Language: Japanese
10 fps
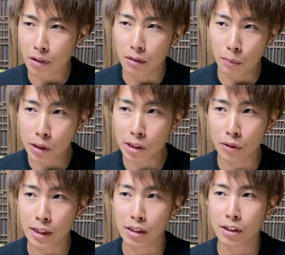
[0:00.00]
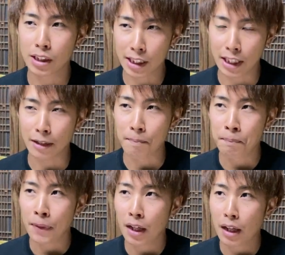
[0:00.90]
はもちろんですし、
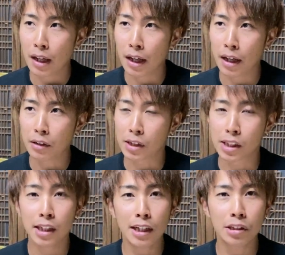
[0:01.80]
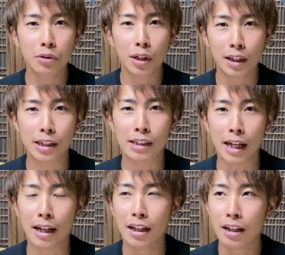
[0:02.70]
えあとは市役所の方です
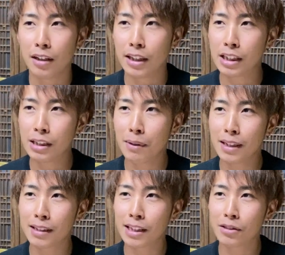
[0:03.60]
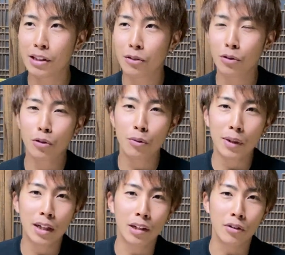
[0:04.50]
ね一番最初にこの古
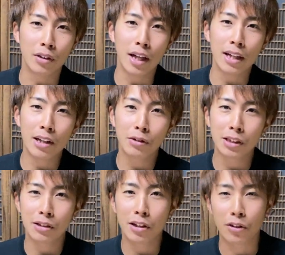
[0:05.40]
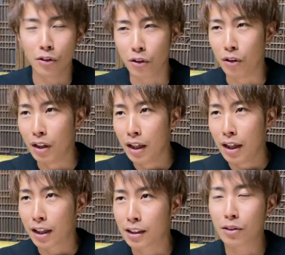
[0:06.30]
民家の内見をした時の
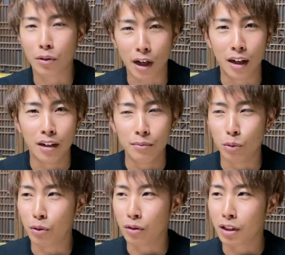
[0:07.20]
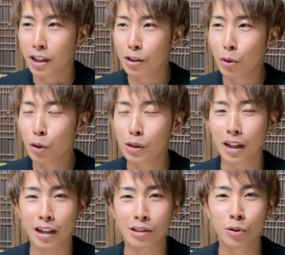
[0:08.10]
方とかもう人の良さがす